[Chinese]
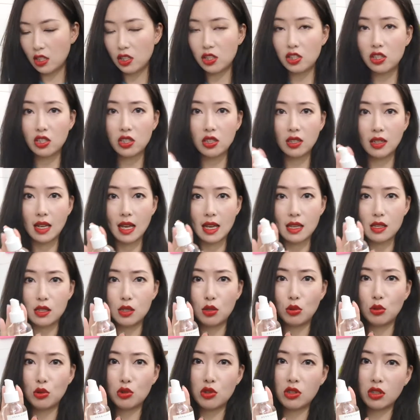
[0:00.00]
是来
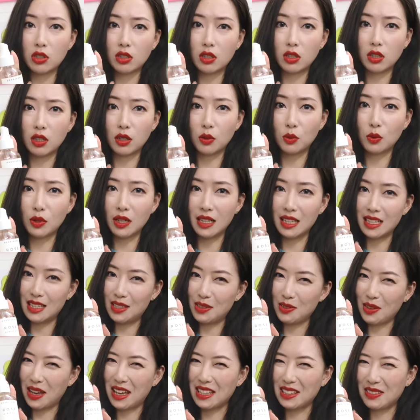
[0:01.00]
自于这个我很
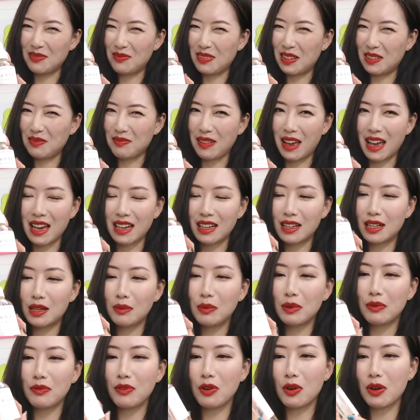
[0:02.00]
喜欢的品牌
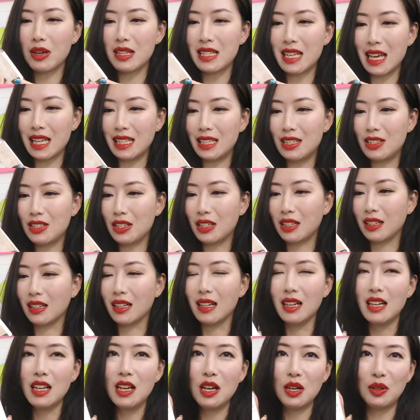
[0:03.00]
Herbivore 家的这
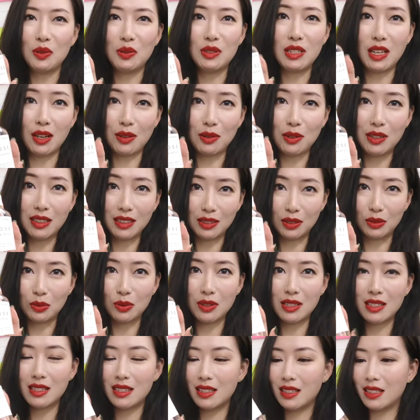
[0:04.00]
个，我讲过很
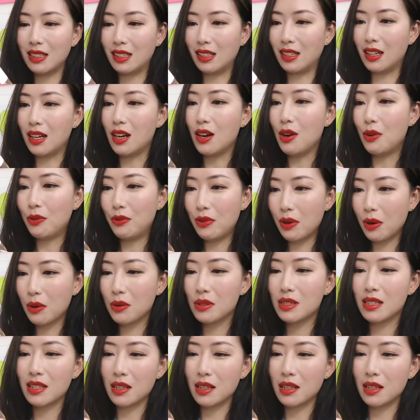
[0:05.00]
多次的 Rose